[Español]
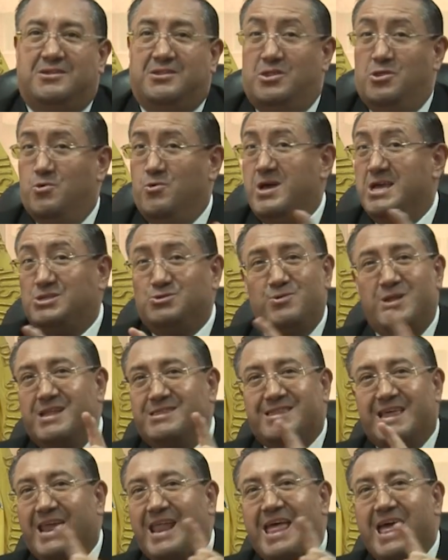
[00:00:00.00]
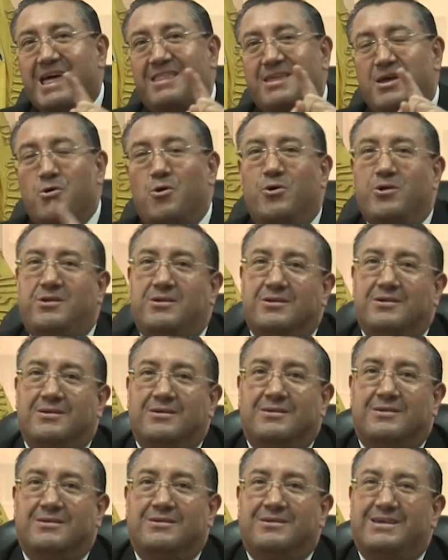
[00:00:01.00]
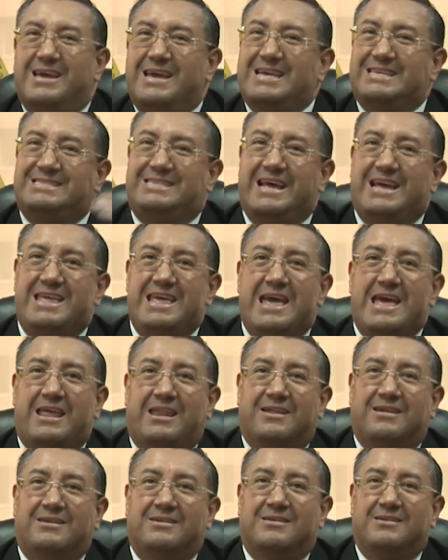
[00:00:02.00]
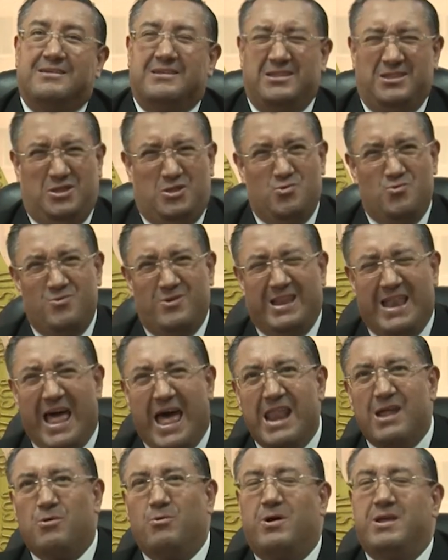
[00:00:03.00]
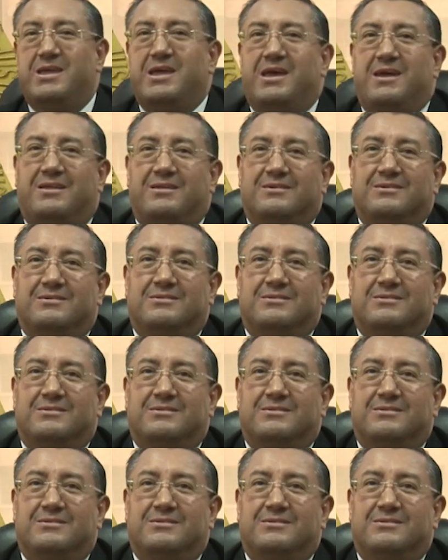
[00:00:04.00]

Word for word: No es una tarea de hoy, es de ayer, de un largo ayer